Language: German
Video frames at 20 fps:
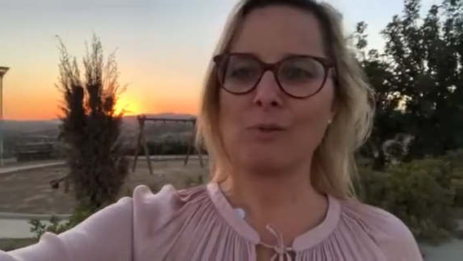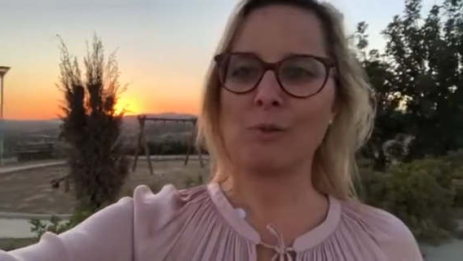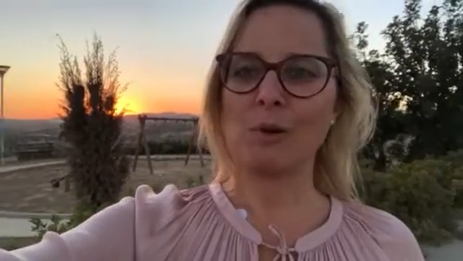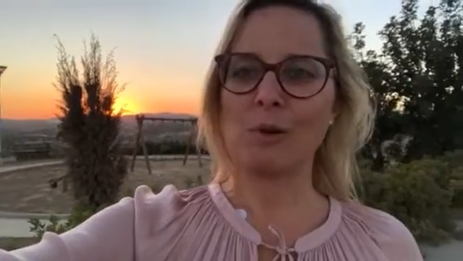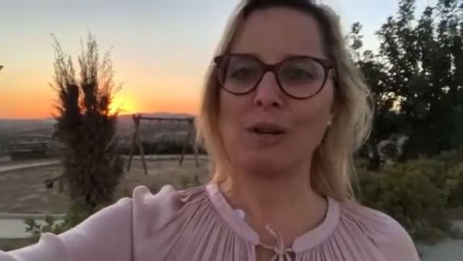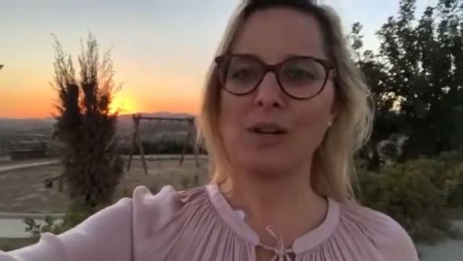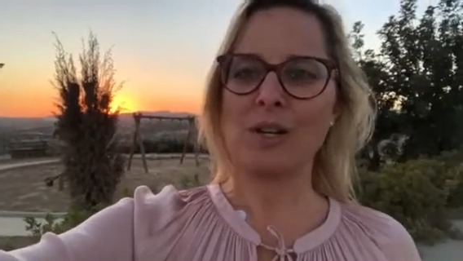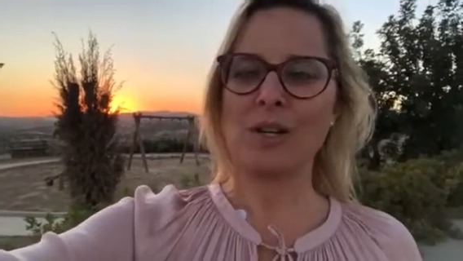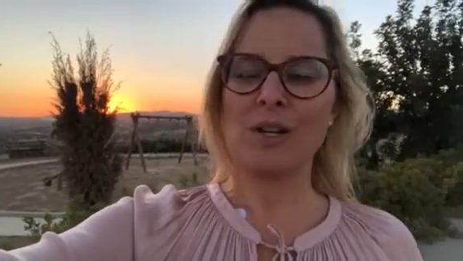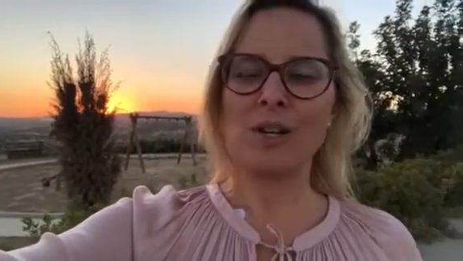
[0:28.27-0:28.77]

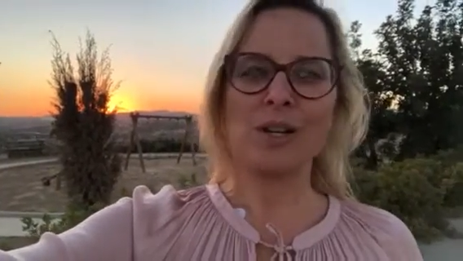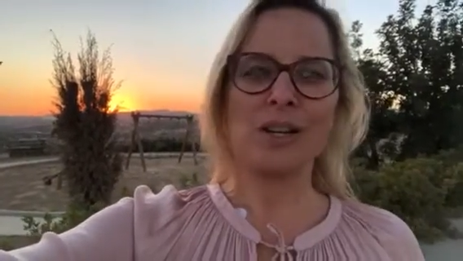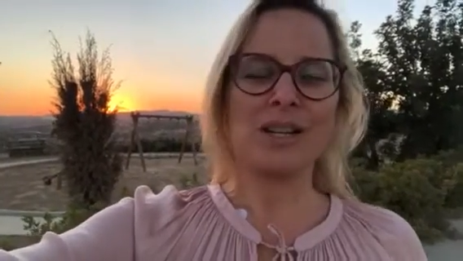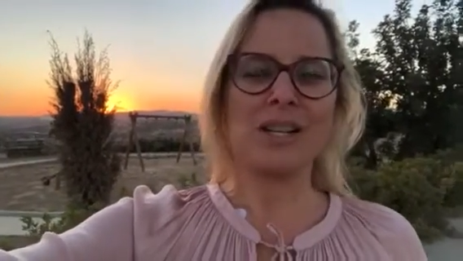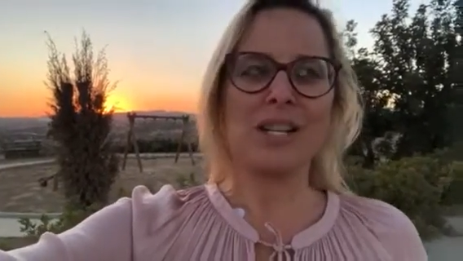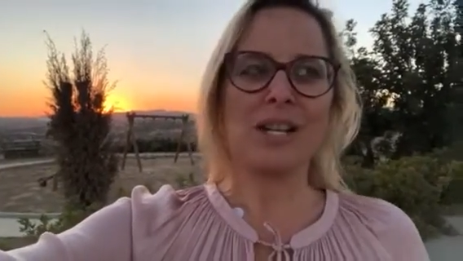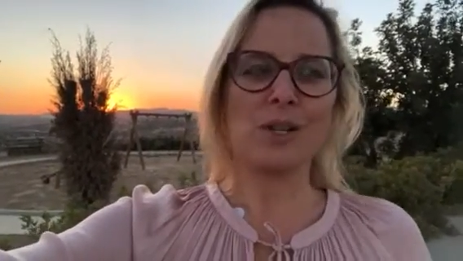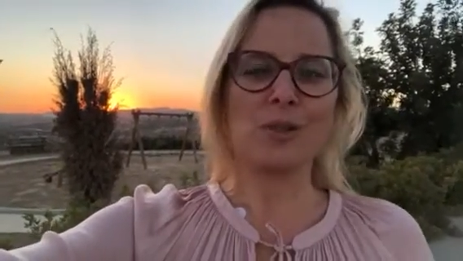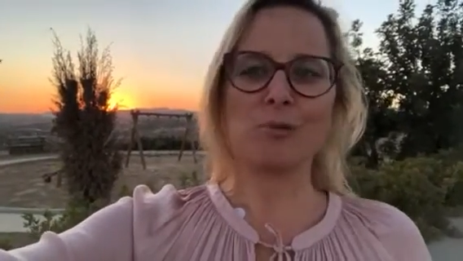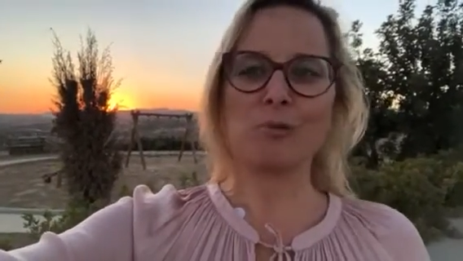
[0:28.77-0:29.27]
nur
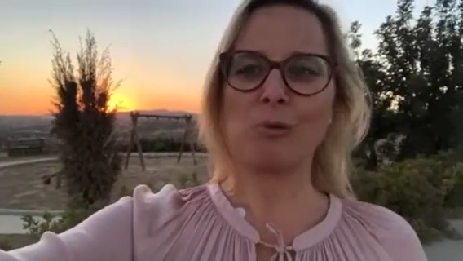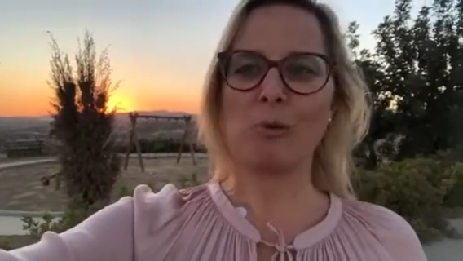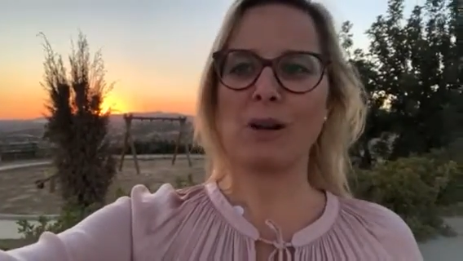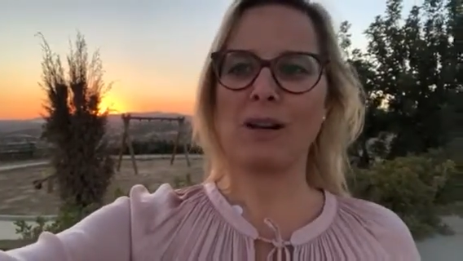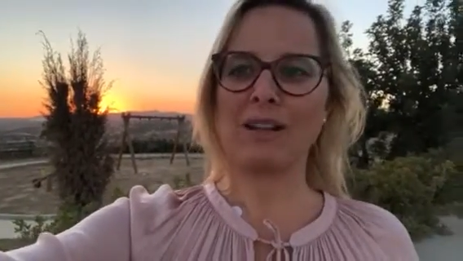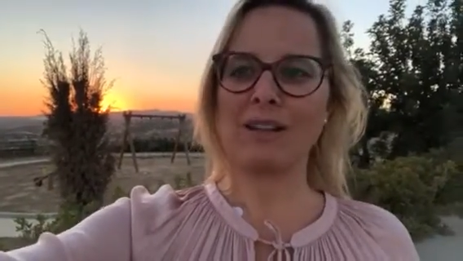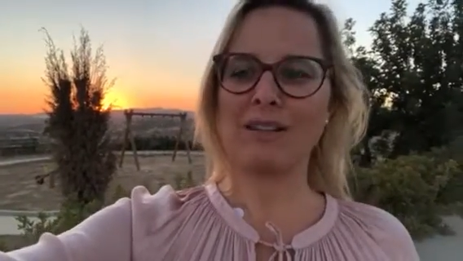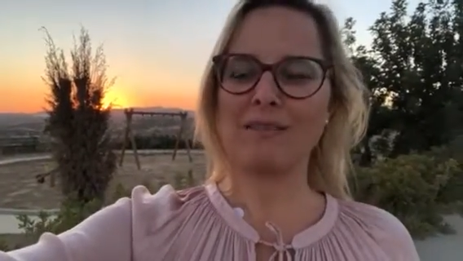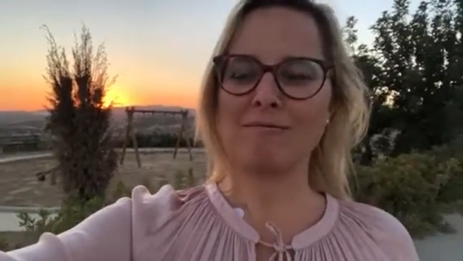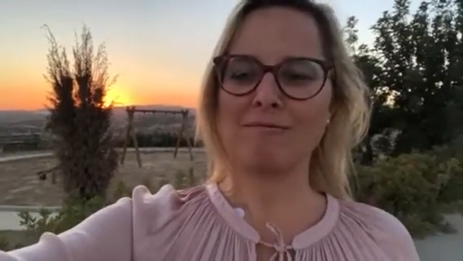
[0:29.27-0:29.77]
irgend so
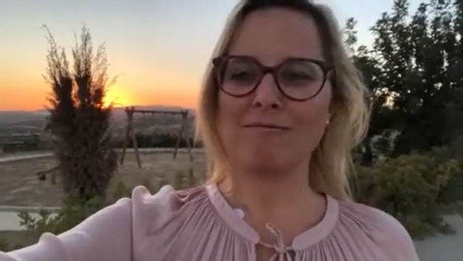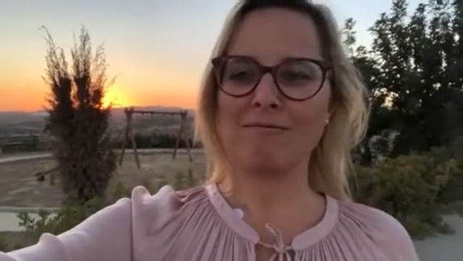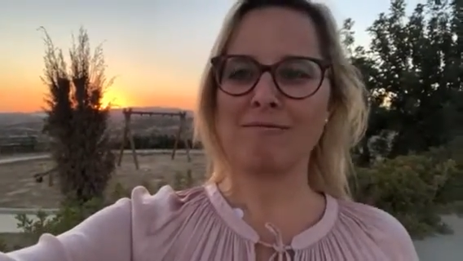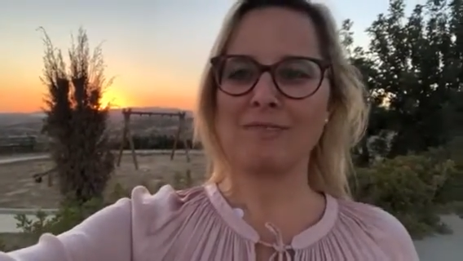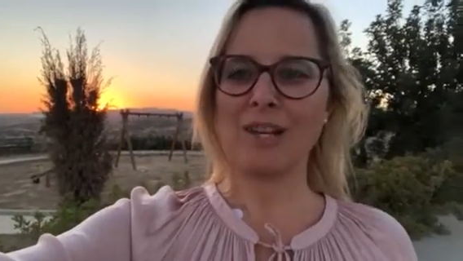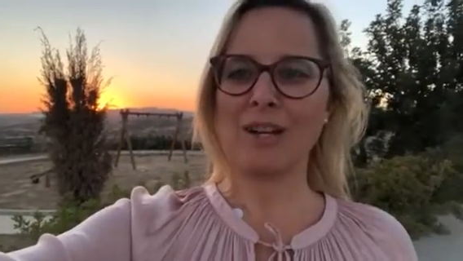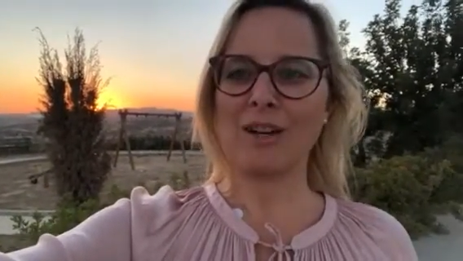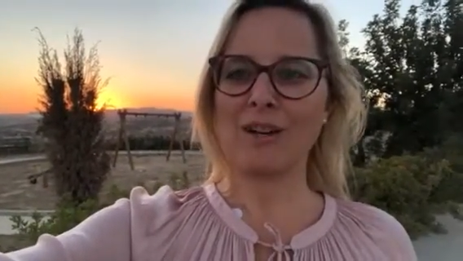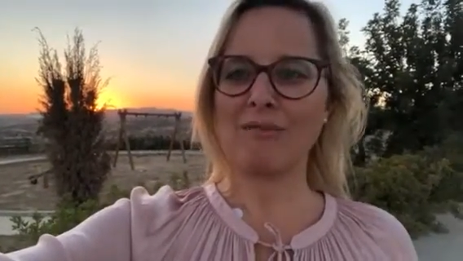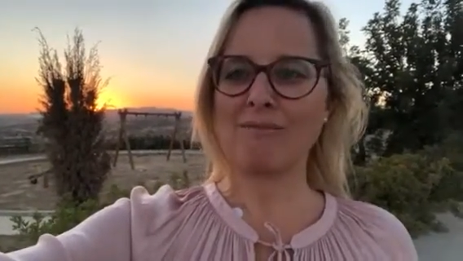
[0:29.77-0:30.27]
ein,
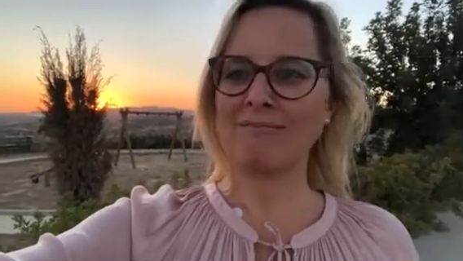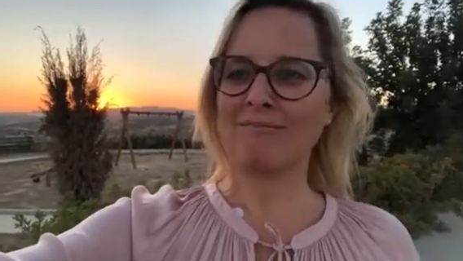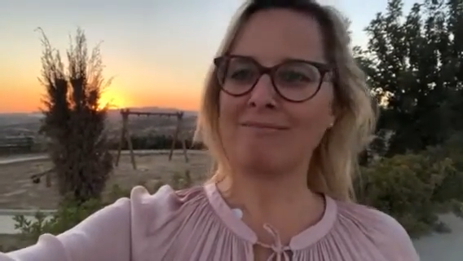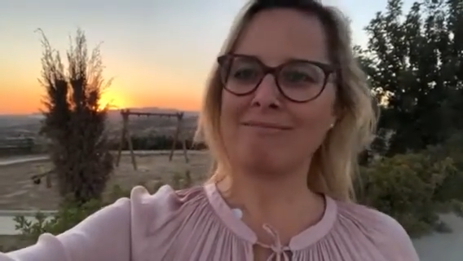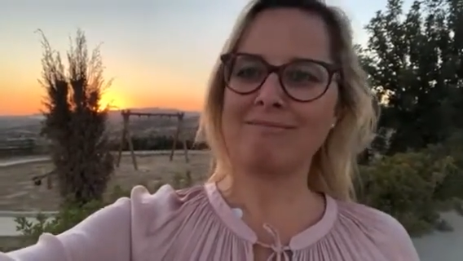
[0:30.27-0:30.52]
ja,